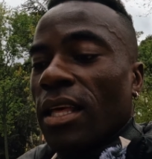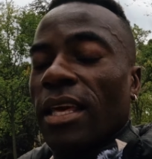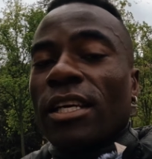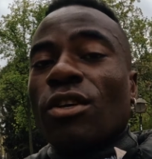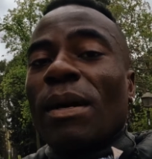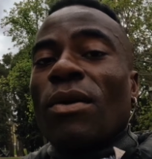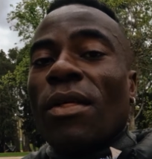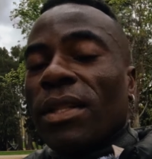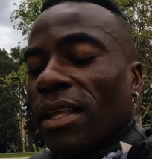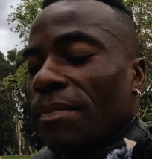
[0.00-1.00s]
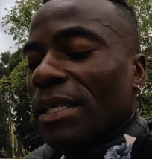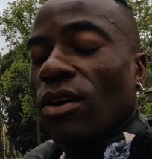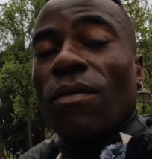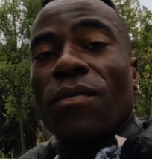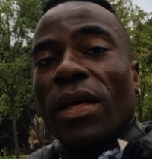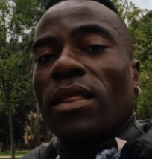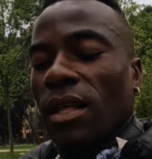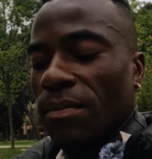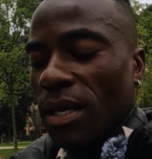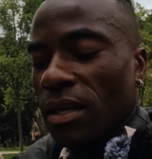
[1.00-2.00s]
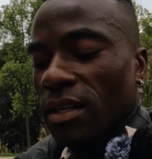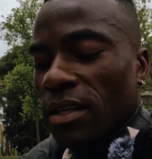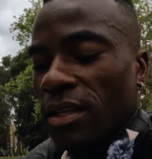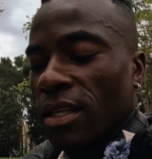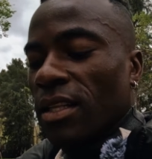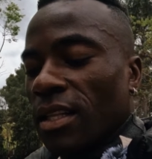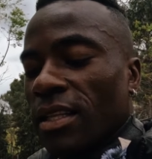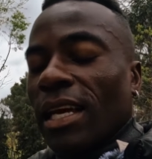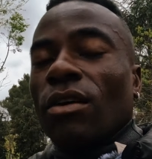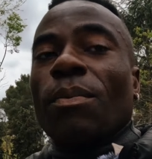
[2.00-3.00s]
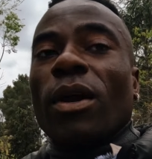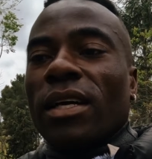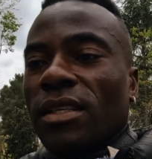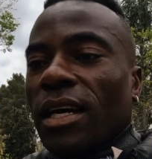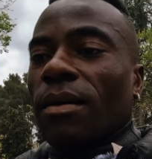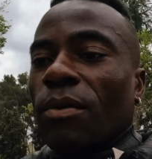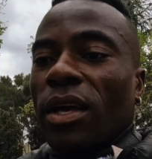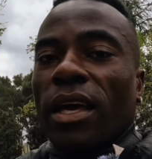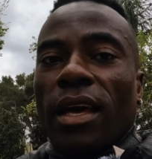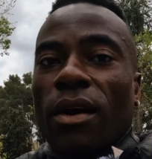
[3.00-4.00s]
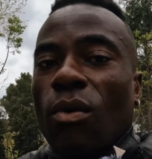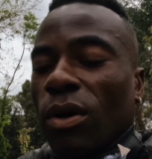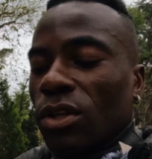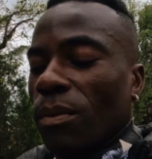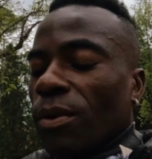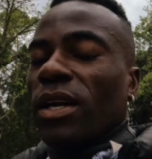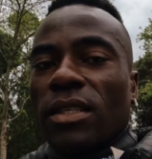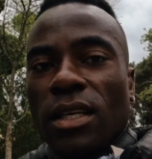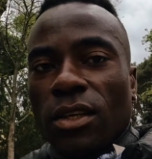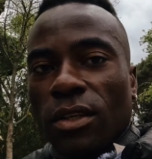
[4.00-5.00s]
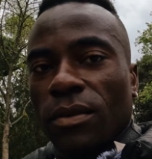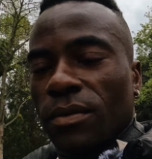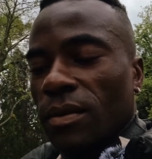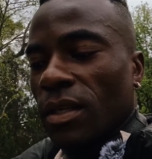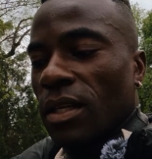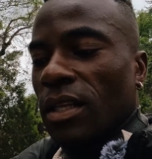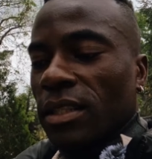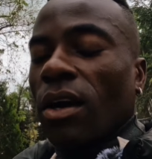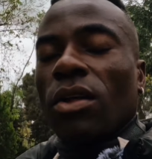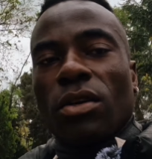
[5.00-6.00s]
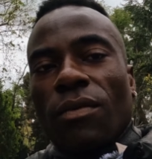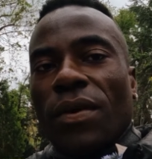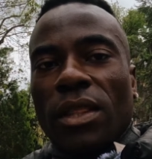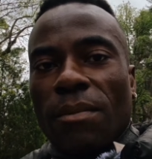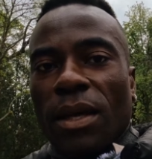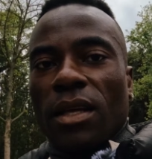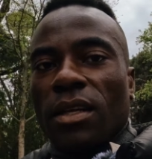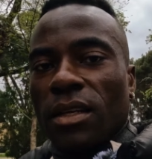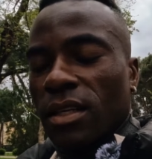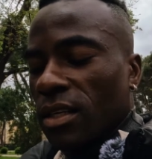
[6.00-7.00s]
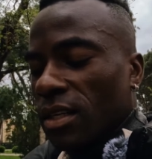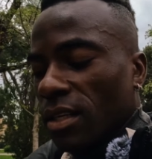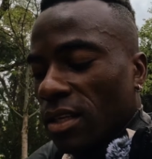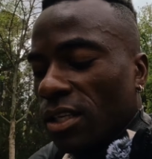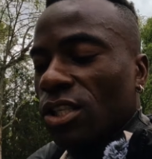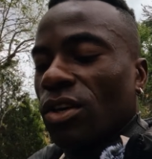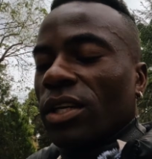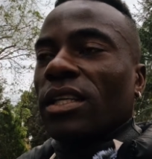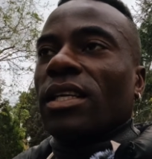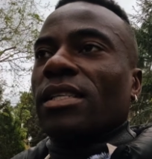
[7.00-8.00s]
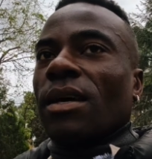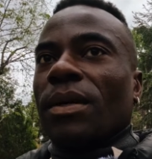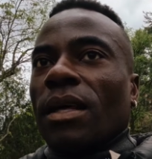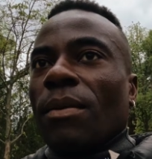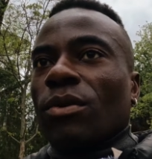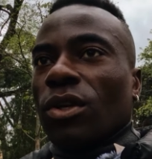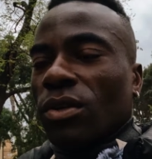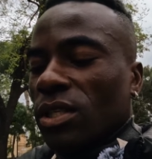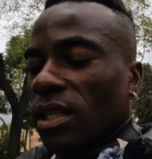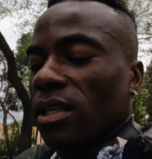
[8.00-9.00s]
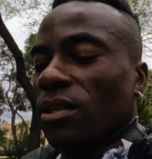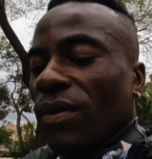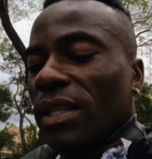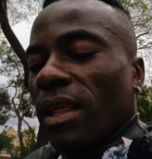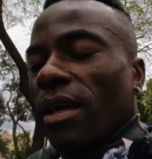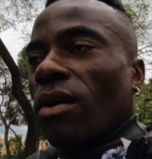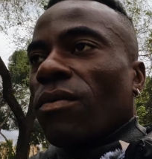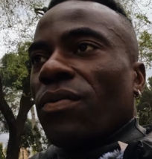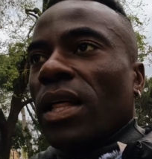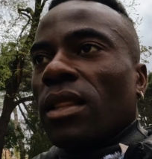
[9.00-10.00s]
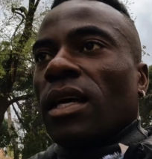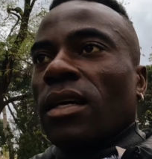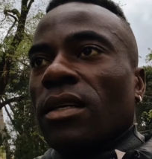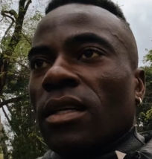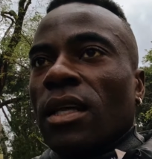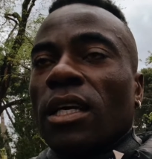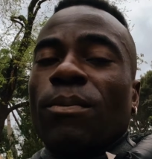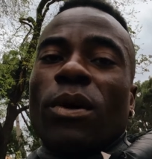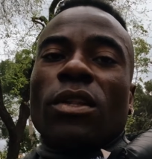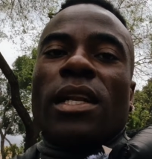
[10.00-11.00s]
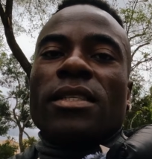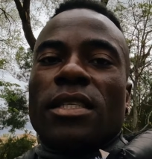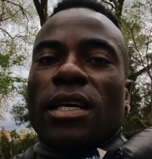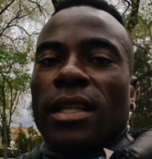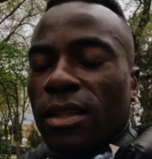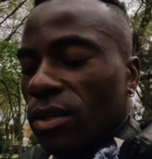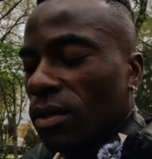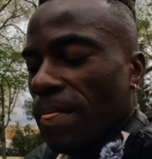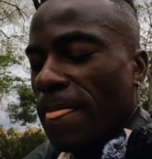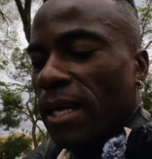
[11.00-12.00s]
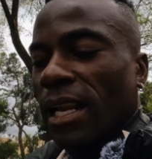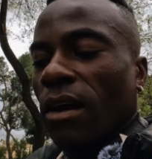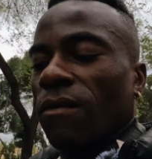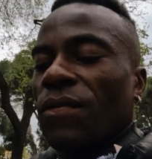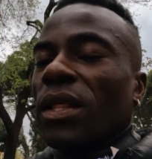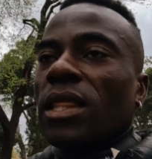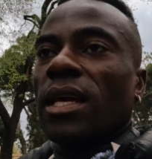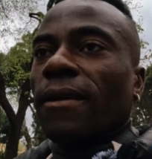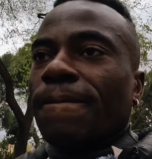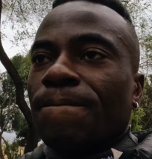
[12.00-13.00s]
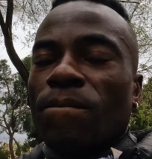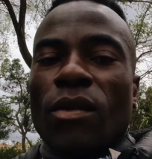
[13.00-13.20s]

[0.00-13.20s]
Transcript: y eso me ha ayudado a tener más confianza en mí y a no procrastinar, porque cuando yo procrastino, tengo desconfianza en mí. Y eso es lo que tenéis que saber también vosotros. Si tenéis falta de confianza, es porque no la estáis ganando. La confianza